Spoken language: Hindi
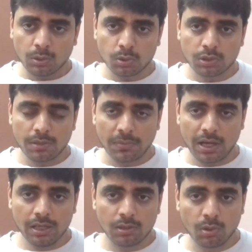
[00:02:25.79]
तो उसके
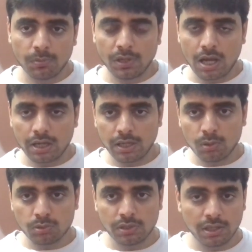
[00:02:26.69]
मालिक को बुला
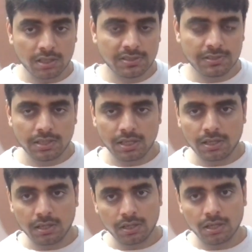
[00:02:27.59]
के उसकी आरसी
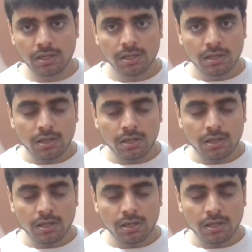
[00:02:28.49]
चेक करके